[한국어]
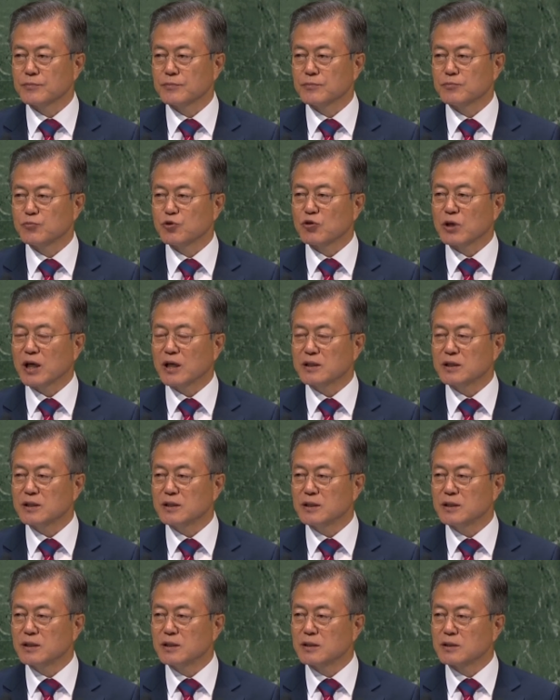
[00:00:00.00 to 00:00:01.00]

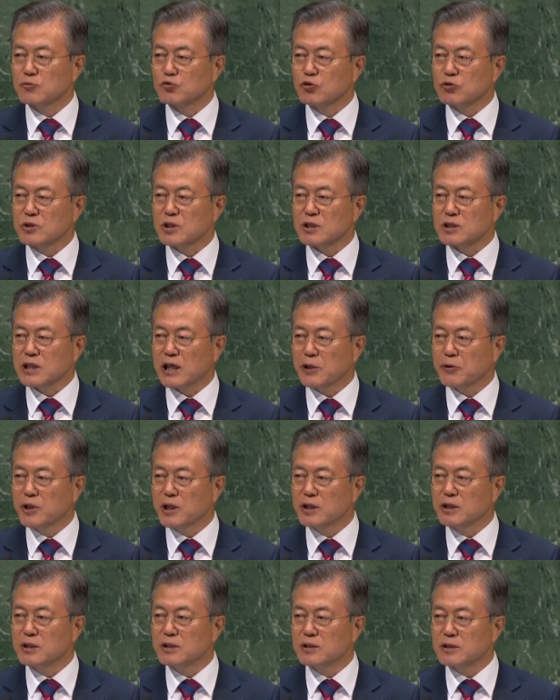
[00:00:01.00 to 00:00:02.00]
북한이
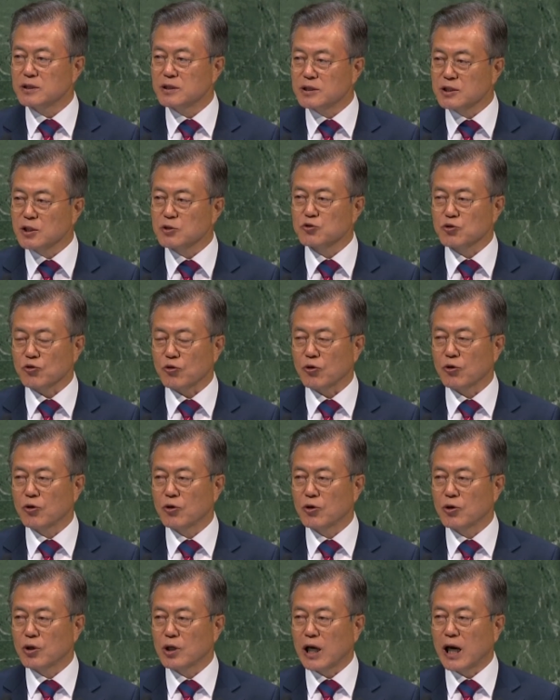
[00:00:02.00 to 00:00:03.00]
국제사회의 일원으로
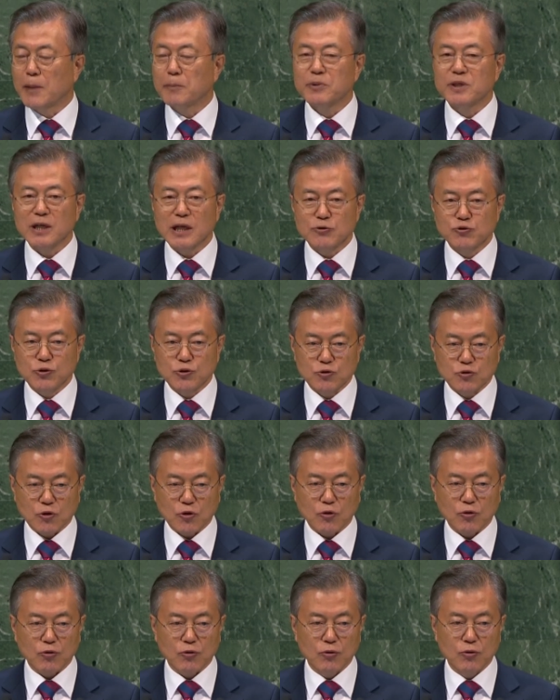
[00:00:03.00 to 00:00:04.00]
함께할 수
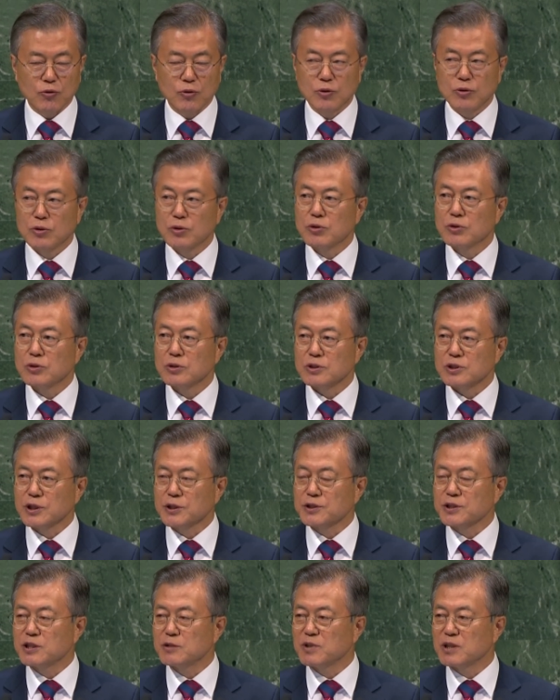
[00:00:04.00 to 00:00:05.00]
있도록
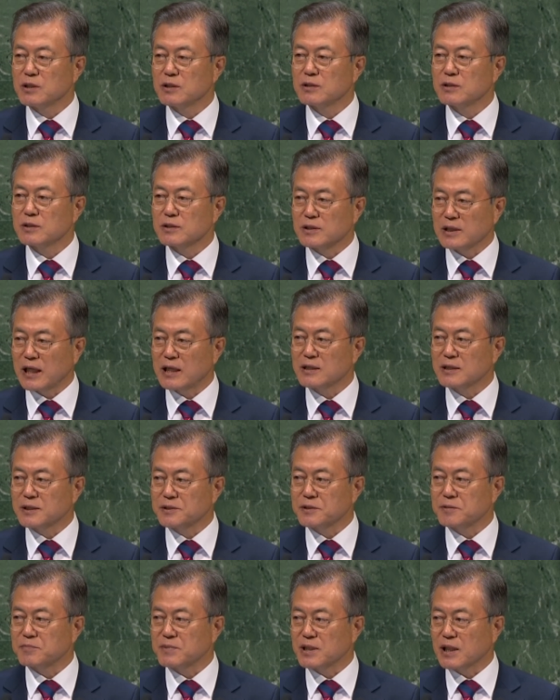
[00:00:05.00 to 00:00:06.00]
성심을 다할
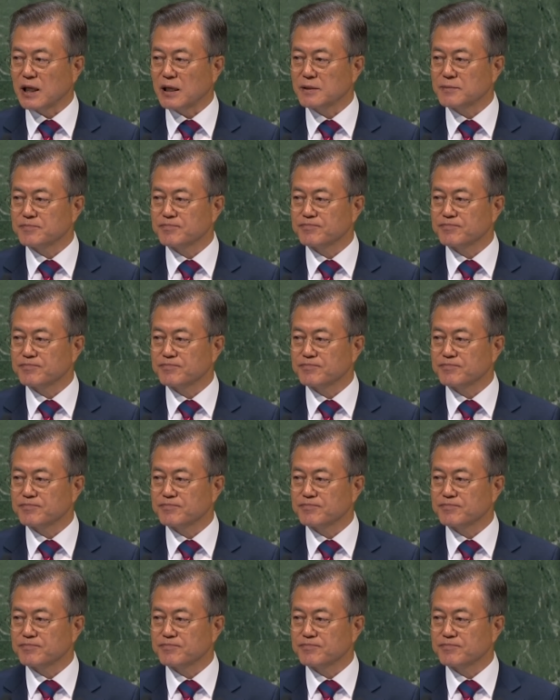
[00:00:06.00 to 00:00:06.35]
것입니다.